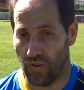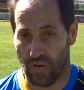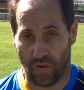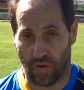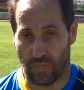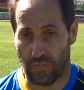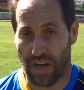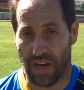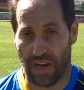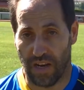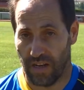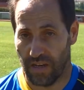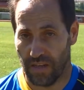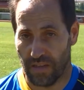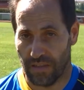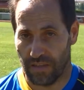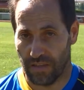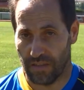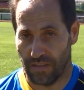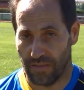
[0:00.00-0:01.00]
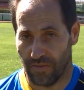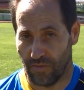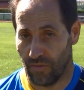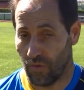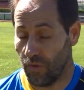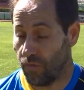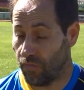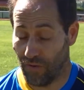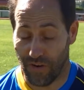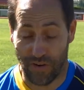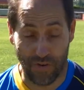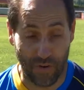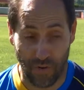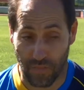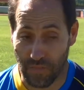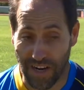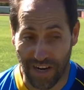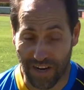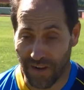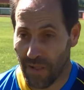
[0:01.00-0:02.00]
normal, no fue
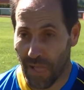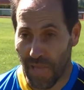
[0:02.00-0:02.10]
normal.